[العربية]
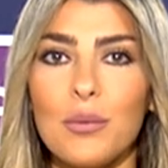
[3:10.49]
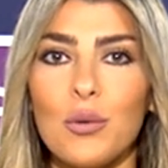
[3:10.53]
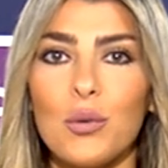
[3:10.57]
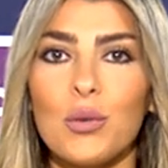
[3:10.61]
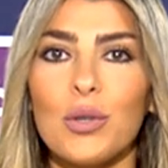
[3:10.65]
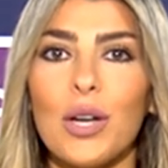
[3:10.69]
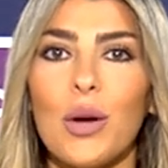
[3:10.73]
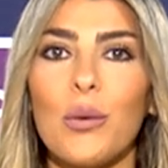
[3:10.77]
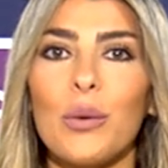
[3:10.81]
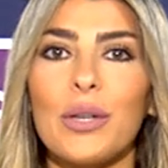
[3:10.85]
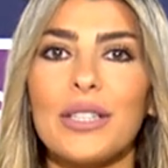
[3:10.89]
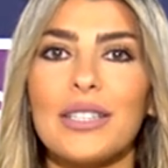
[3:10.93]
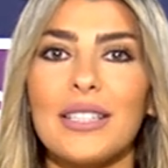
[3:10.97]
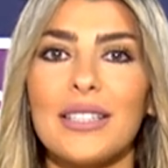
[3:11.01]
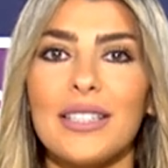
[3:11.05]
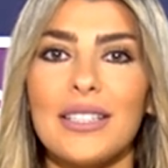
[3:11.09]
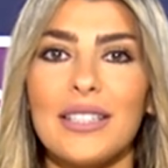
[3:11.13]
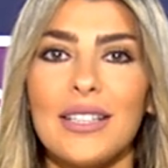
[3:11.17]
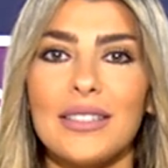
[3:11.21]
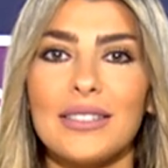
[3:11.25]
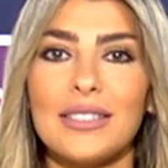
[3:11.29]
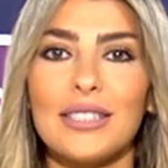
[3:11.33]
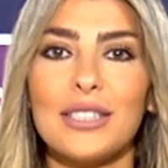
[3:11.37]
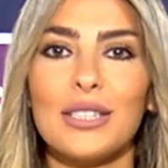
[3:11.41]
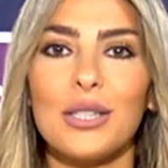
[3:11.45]
ونوادي
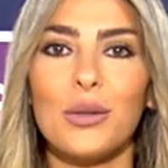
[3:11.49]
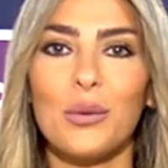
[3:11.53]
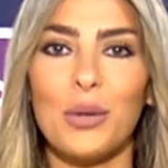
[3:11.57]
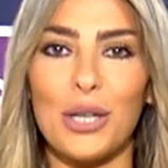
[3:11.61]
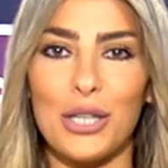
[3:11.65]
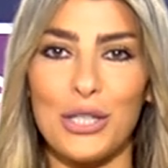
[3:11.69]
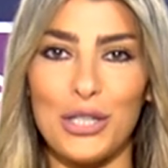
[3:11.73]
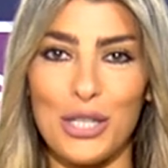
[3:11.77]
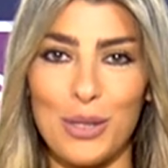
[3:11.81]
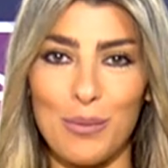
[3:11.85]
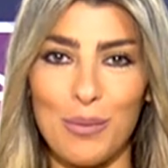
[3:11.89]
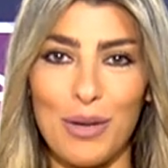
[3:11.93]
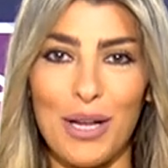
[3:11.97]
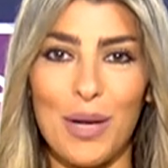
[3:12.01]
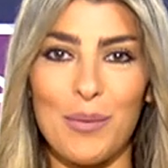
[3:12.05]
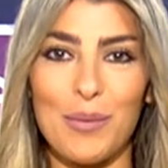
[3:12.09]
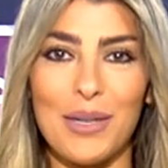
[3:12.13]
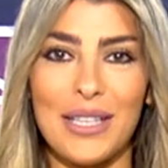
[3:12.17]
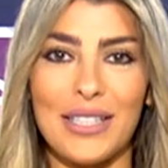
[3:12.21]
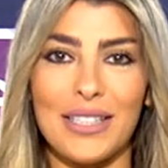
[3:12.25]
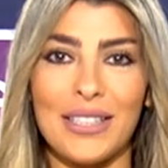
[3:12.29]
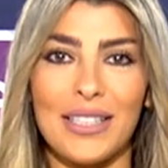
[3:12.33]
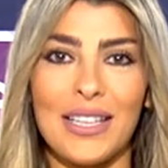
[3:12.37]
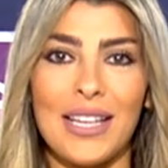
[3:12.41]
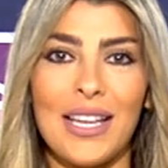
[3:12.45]
رياضية ورجيم
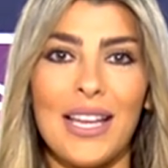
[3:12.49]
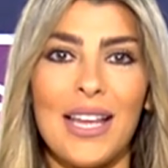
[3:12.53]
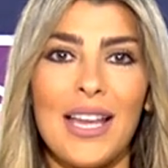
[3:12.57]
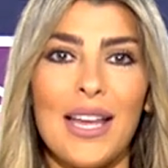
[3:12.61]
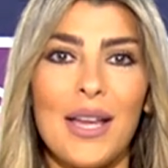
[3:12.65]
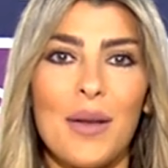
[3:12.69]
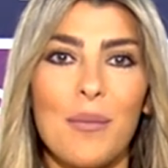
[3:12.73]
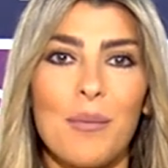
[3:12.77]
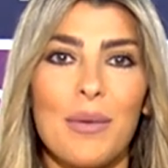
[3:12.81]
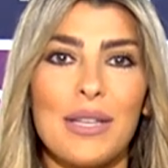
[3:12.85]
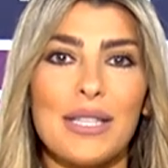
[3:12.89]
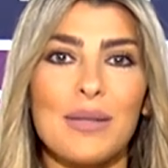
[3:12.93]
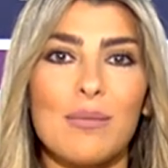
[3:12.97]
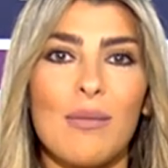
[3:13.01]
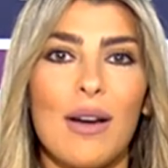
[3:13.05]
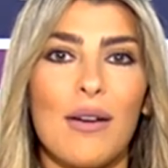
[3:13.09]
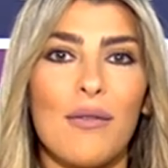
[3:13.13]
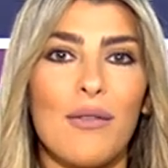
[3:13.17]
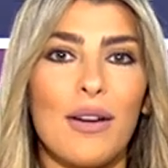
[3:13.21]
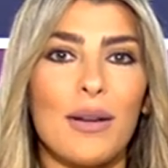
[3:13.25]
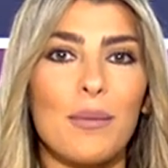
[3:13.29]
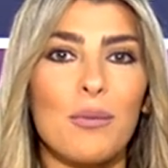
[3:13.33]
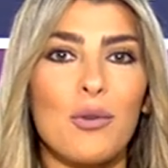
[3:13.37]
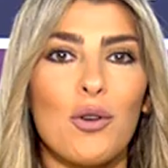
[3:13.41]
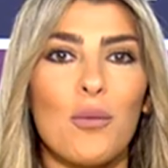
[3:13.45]
كمان بس مع
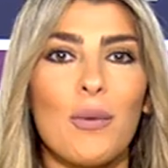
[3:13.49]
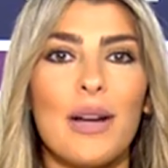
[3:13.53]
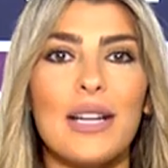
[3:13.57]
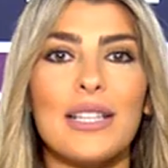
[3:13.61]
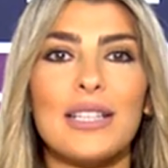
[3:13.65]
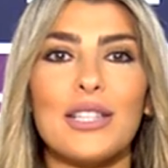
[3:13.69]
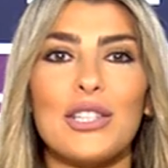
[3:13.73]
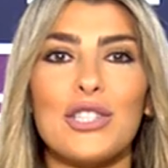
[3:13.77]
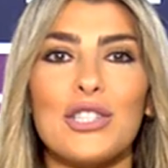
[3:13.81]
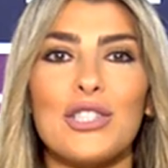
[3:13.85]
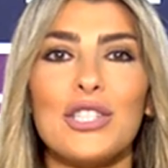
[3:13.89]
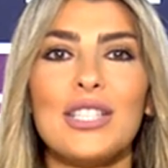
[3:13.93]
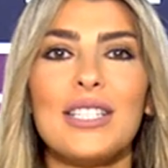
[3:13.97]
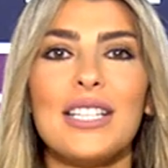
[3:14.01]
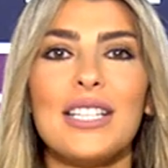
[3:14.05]
فايبرو بيلت الجديد